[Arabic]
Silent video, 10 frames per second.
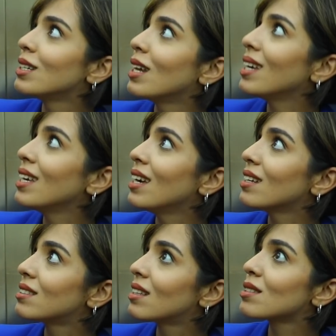ان
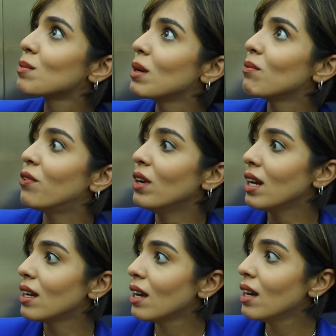هي تصميم
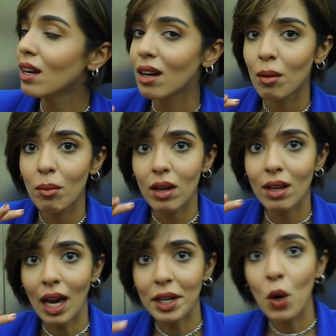فعلا
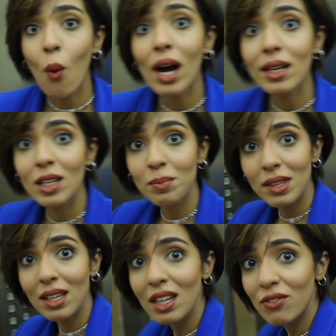يعني يواكب
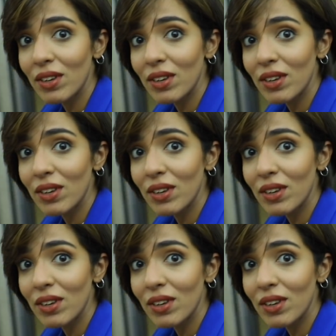ذيك